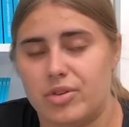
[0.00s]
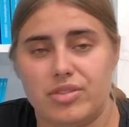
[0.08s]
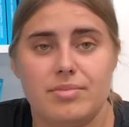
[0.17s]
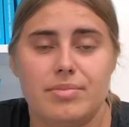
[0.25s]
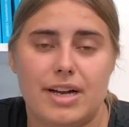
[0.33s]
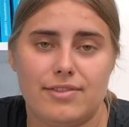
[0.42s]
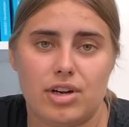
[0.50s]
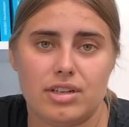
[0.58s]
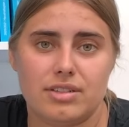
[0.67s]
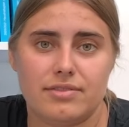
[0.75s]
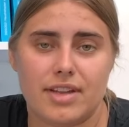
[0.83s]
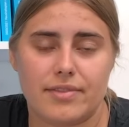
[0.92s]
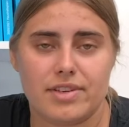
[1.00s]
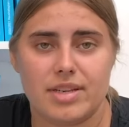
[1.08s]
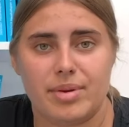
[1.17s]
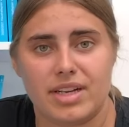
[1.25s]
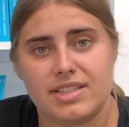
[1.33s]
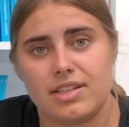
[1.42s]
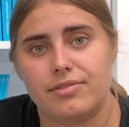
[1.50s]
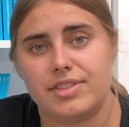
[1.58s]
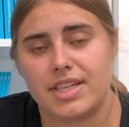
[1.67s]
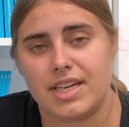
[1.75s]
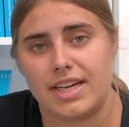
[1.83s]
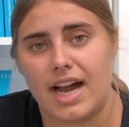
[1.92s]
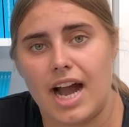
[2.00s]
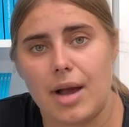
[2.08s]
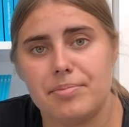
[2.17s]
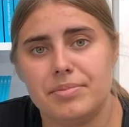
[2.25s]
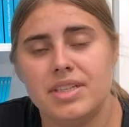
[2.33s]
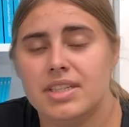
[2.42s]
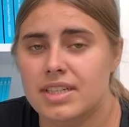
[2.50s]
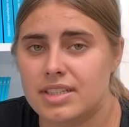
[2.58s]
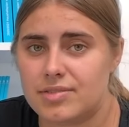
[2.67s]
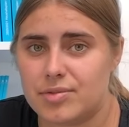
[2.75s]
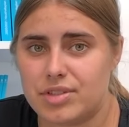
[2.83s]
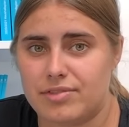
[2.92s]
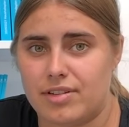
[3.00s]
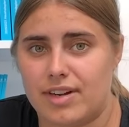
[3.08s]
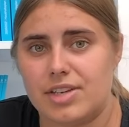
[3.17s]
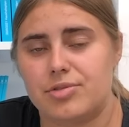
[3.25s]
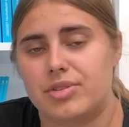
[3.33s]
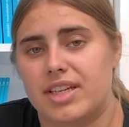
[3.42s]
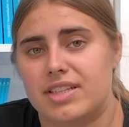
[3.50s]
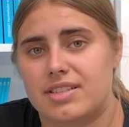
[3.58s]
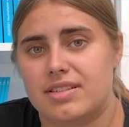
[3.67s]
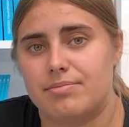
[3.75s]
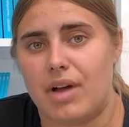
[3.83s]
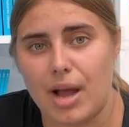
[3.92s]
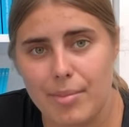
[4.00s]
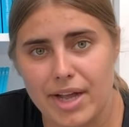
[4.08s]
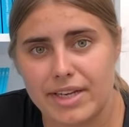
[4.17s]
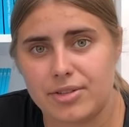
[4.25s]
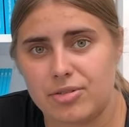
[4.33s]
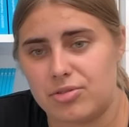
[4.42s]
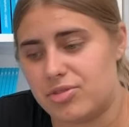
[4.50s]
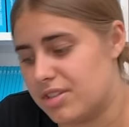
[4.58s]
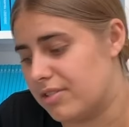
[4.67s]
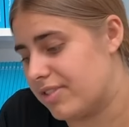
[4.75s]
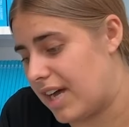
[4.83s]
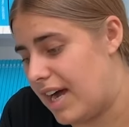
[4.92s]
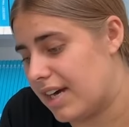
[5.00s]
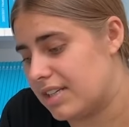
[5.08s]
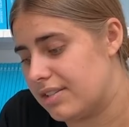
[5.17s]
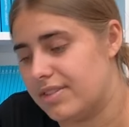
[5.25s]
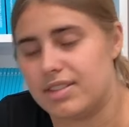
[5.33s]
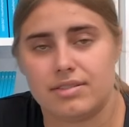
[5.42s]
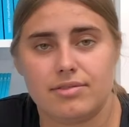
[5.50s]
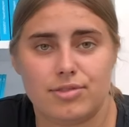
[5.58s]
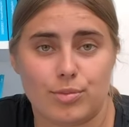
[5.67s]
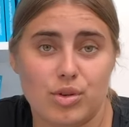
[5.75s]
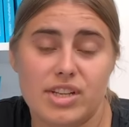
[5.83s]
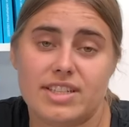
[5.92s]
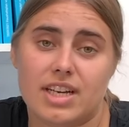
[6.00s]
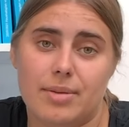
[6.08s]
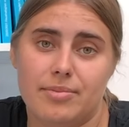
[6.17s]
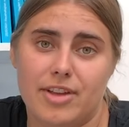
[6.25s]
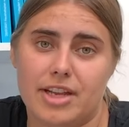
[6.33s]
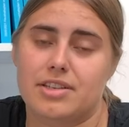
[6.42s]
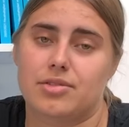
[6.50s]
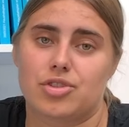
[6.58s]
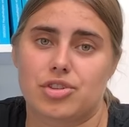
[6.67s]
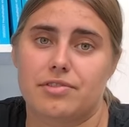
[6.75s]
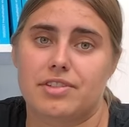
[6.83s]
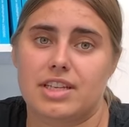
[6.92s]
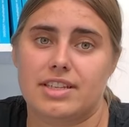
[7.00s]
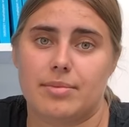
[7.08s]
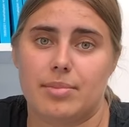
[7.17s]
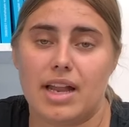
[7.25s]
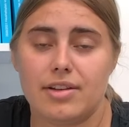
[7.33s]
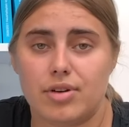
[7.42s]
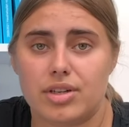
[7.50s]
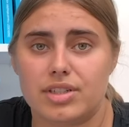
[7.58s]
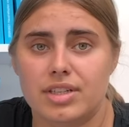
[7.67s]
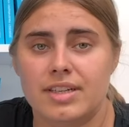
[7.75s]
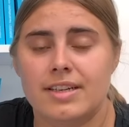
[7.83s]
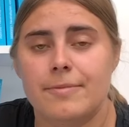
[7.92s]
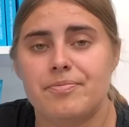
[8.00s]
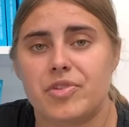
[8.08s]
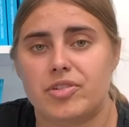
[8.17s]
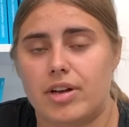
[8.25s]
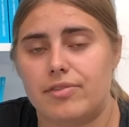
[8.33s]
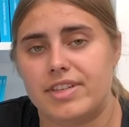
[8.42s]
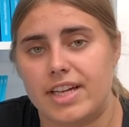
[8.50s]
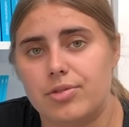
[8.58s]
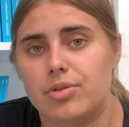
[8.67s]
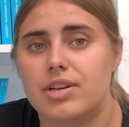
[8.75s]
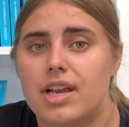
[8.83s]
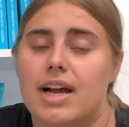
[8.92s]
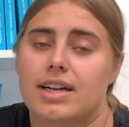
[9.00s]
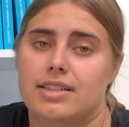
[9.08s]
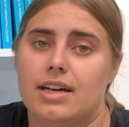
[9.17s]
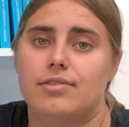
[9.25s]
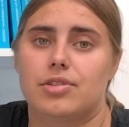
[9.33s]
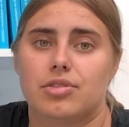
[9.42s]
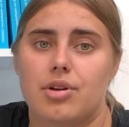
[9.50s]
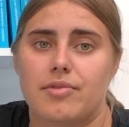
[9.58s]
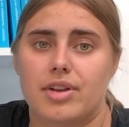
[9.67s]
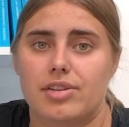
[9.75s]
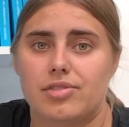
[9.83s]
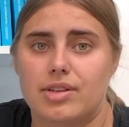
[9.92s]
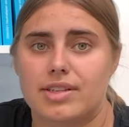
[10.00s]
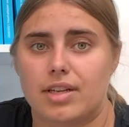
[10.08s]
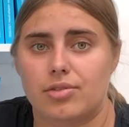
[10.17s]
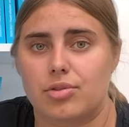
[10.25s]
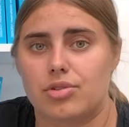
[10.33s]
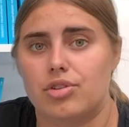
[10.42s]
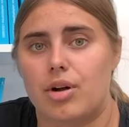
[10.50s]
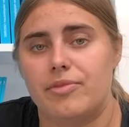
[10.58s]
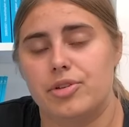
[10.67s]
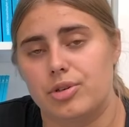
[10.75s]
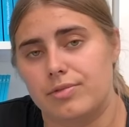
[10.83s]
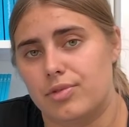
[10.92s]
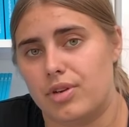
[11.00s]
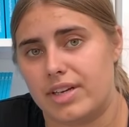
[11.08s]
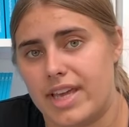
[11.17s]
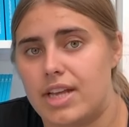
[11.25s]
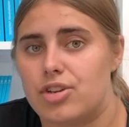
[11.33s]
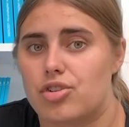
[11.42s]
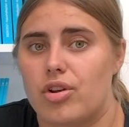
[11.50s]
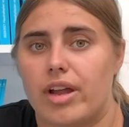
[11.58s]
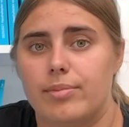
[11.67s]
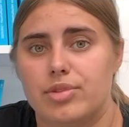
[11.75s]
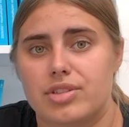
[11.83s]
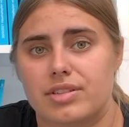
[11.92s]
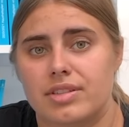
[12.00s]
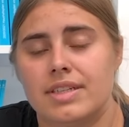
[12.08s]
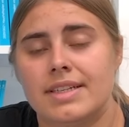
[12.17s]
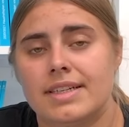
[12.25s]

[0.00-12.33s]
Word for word: Und in ein paar Wochen werden wir die Berichtsaufträge haben. Das wird die Verwaltung jetzt bearbeiten und unsere Fragen, die wir formuliert haben, werden die uns schriftlich dann beantworten. Und auf der Grundlage davon können wir natürlich dann gucken, ob wir irgendwo noch gegensteuern müssen.